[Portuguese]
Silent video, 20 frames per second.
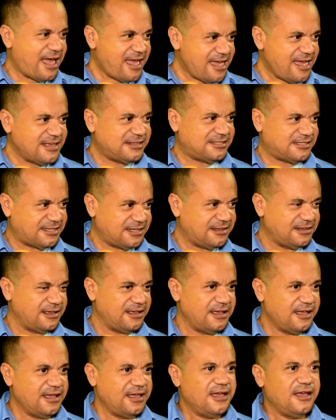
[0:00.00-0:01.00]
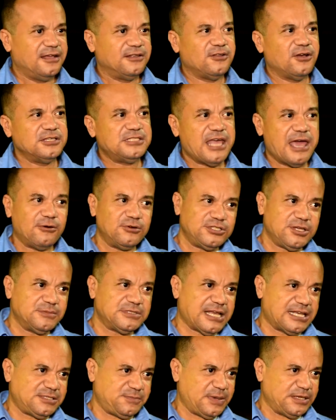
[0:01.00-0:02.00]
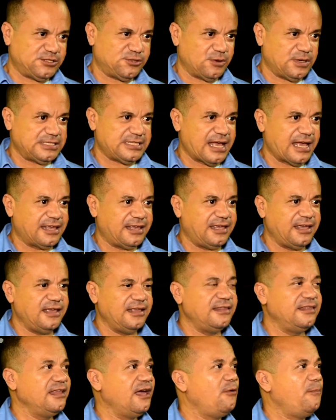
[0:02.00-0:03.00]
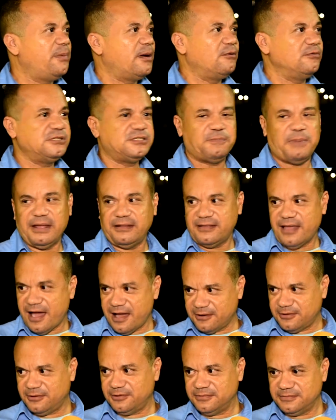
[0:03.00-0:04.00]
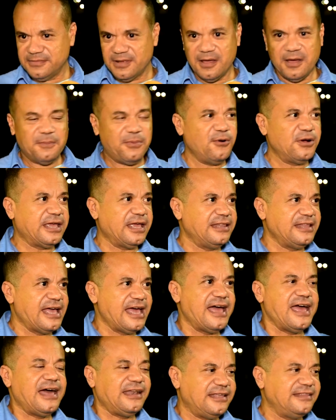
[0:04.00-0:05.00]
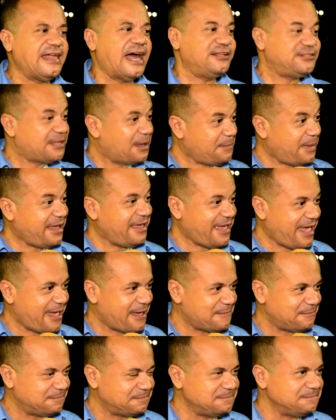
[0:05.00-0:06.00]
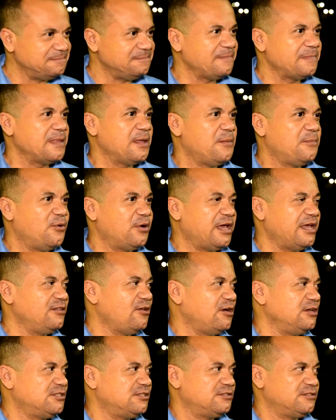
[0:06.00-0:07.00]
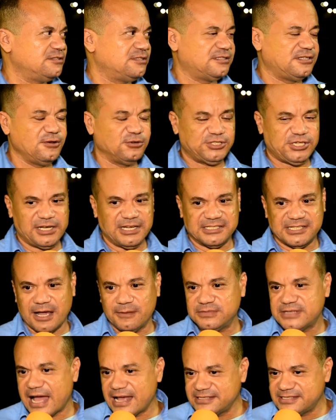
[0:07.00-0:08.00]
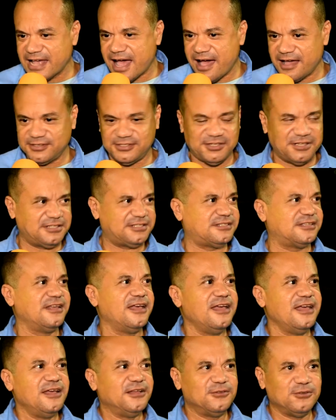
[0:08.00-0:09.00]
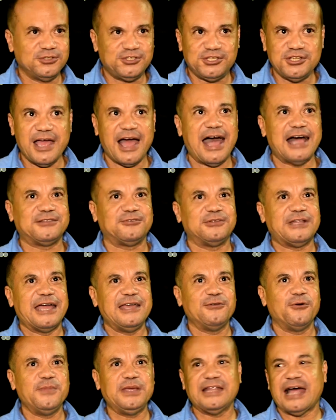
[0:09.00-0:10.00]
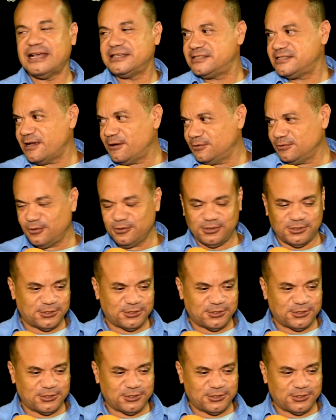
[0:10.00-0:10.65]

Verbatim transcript: é esse. Nós reunimos as pessoas aqui não para um espetáculo, porque na realidade também é. Porque nós se utilizamos das artes, do teatro, da iluminação, do